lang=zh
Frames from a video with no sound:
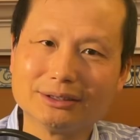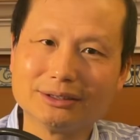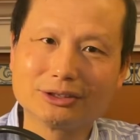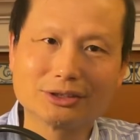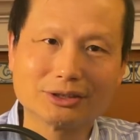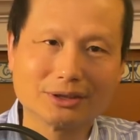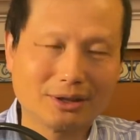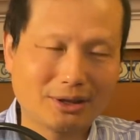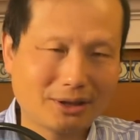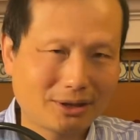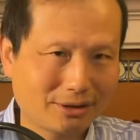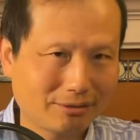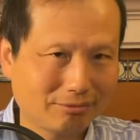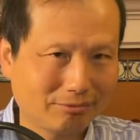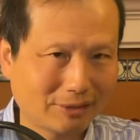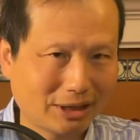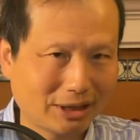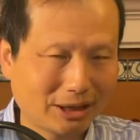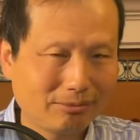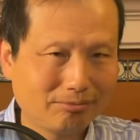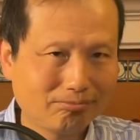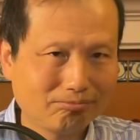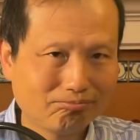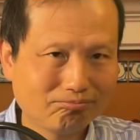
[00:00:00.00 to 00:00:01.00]
时候呢，
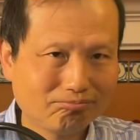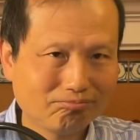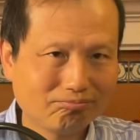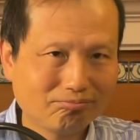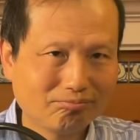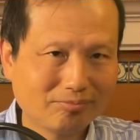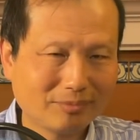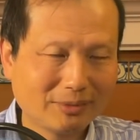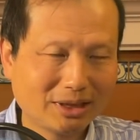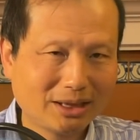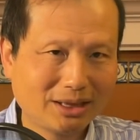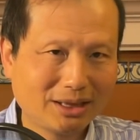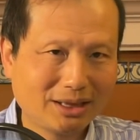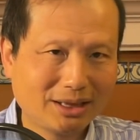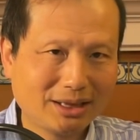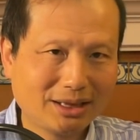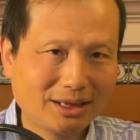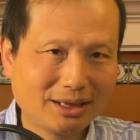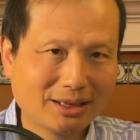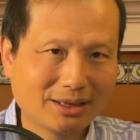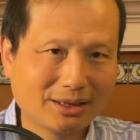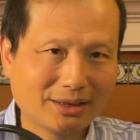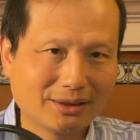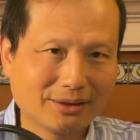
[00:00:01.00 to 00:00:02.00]

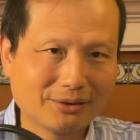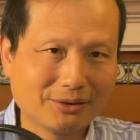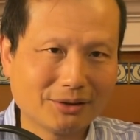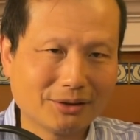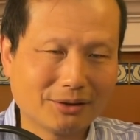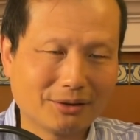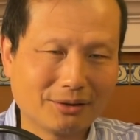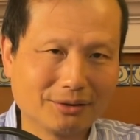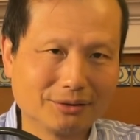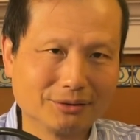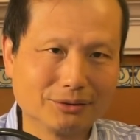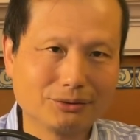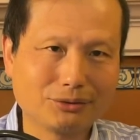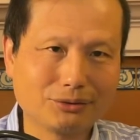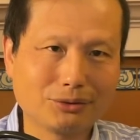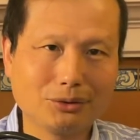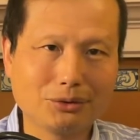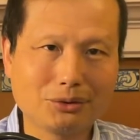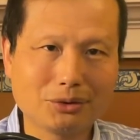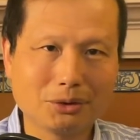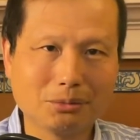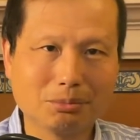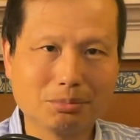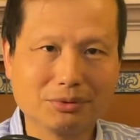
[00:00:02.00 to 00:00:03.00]
呃，用狙
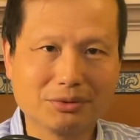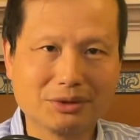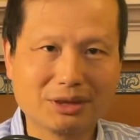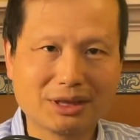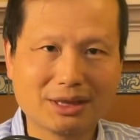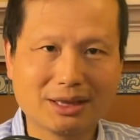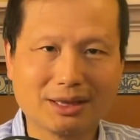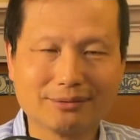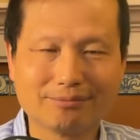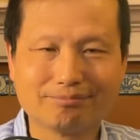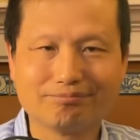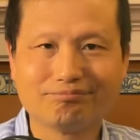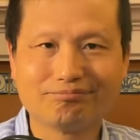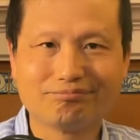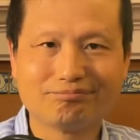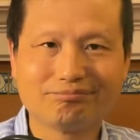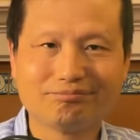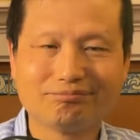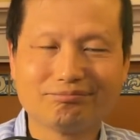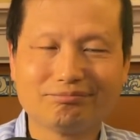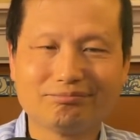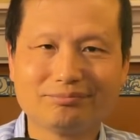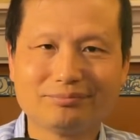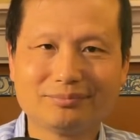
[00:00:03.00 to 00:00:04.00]
击步枪
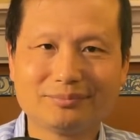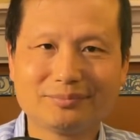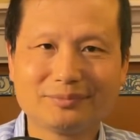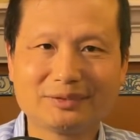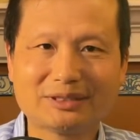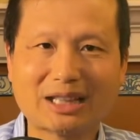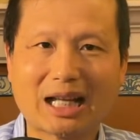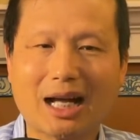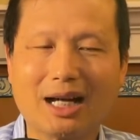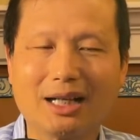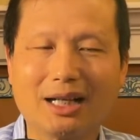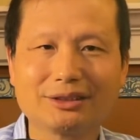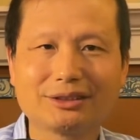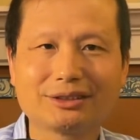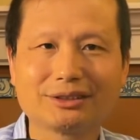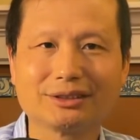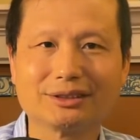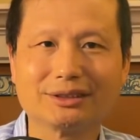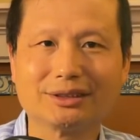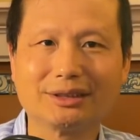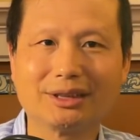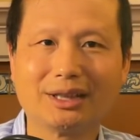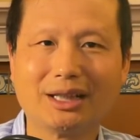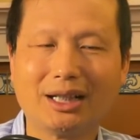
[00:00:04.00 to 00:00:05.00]
打死
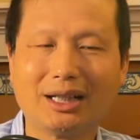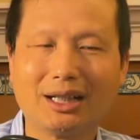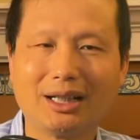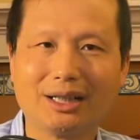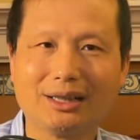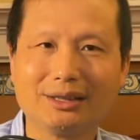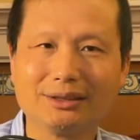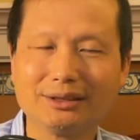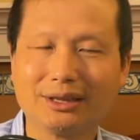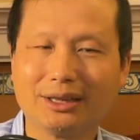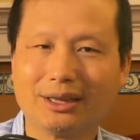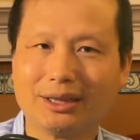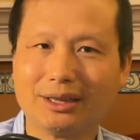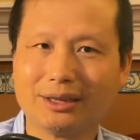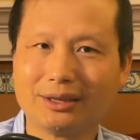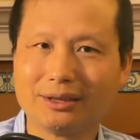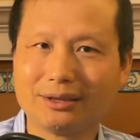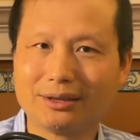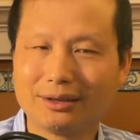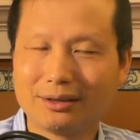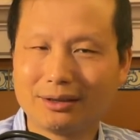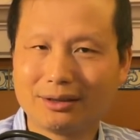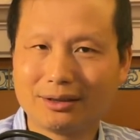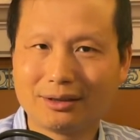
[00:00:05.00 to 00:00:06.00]
了呃
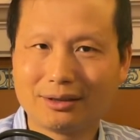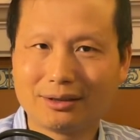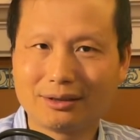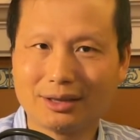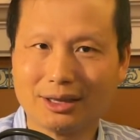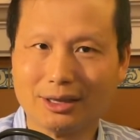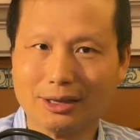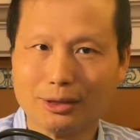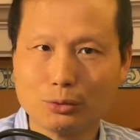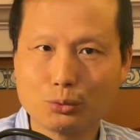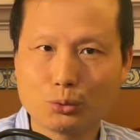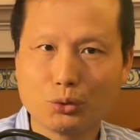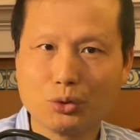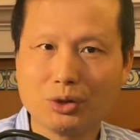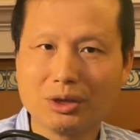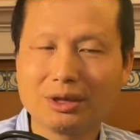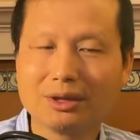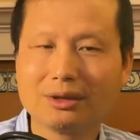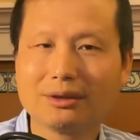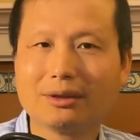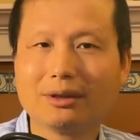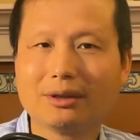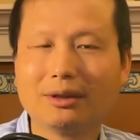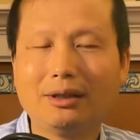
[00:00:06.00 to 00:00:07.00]
德
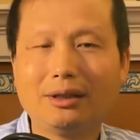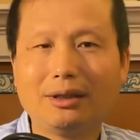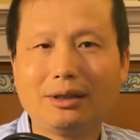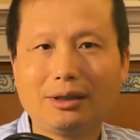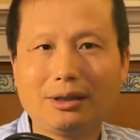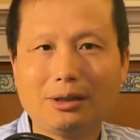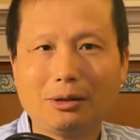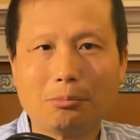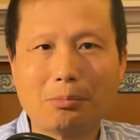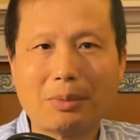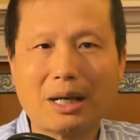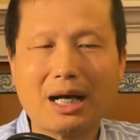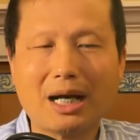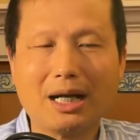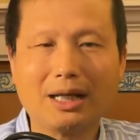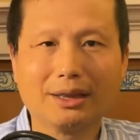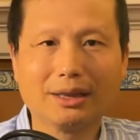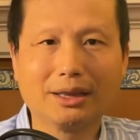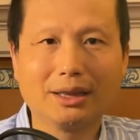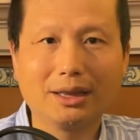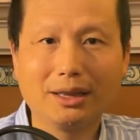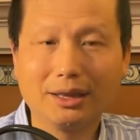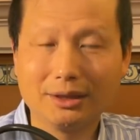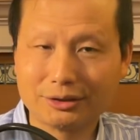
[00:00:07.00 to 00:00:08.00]
军二百
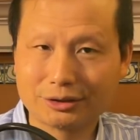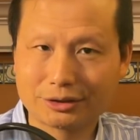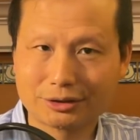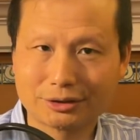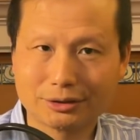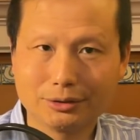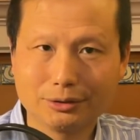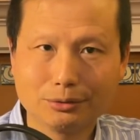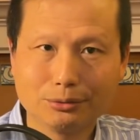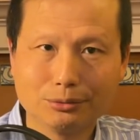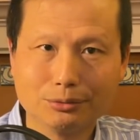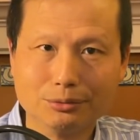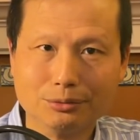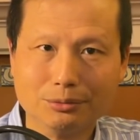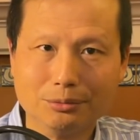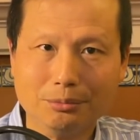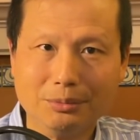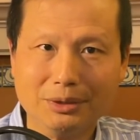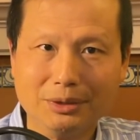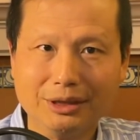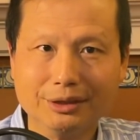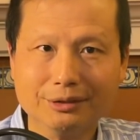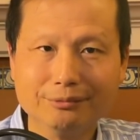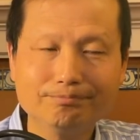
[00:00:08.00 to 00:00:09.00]
二十五
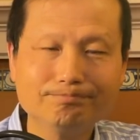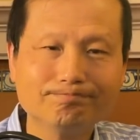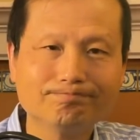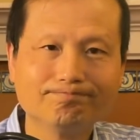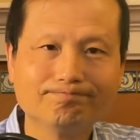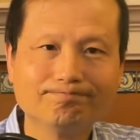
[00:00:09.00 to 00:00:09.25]
名，